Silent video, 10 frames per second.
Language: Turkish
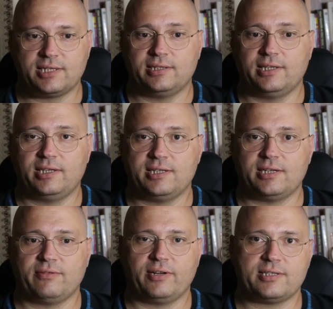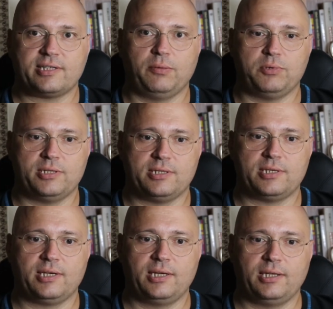Asıl neden ise Fas
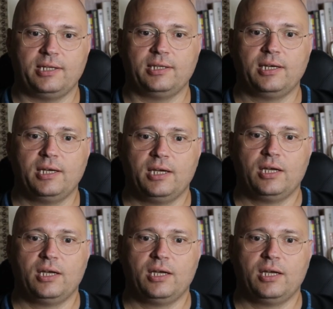temsilcisinin